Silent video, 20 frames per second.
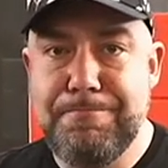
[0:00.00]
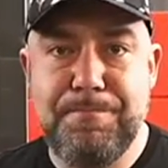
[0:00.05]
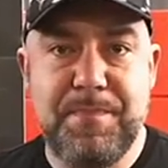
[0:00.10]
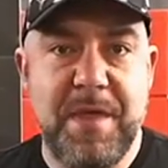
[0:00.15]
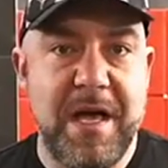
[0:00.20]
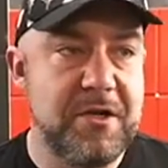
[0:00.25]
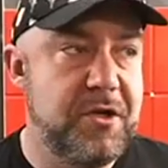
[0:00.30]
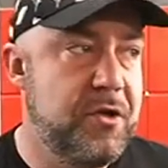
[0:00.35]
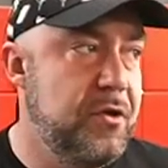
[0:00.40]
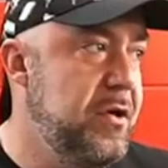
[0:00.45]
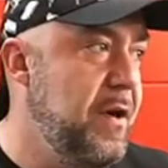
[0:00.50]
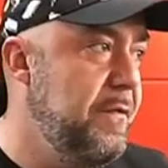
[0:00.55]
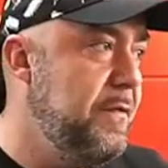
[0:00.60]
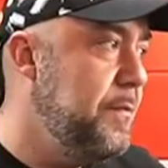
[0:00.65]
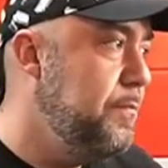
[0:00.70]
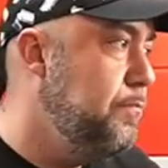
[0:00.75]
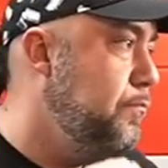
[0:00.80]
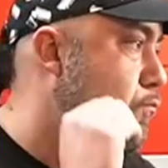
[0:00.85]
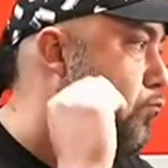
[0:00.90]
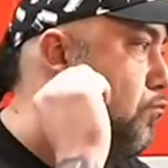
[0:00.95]
dać, nie
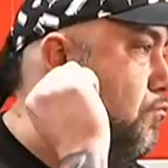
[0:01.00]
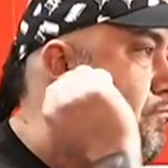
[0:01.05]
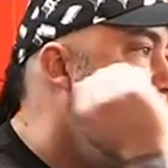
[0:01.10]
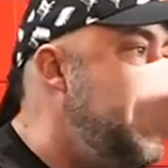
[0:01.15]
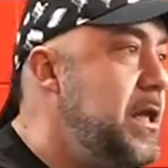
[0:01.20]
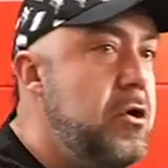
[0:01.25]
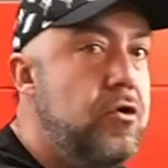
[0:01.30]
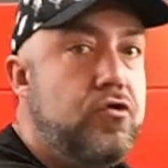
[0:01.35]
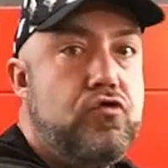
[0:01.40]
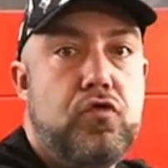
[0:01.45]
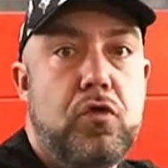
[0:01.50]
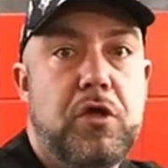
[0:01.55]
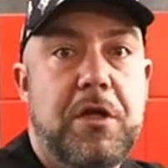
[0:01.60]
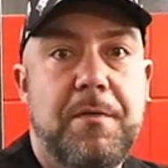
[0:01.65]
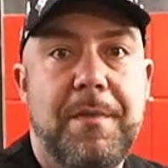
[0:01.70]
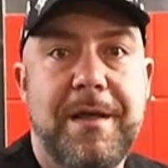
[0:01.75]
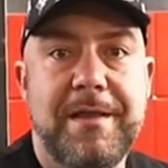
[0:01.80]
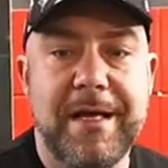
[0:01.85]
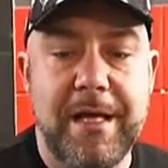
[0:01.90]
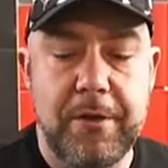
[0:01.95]
wiem, milion złotych
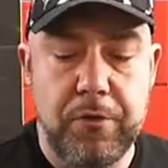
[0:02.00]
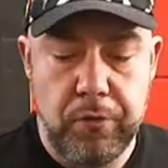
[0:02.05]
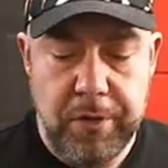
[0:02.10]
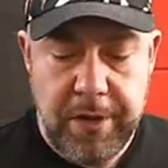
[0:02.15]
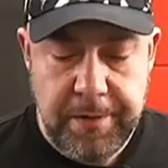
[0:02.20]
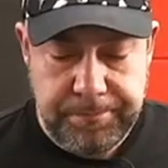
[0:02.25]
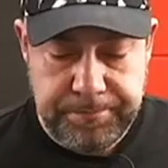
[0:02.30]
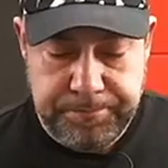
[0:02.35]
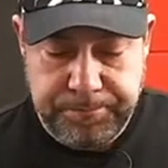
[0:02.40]
mandatu, nie?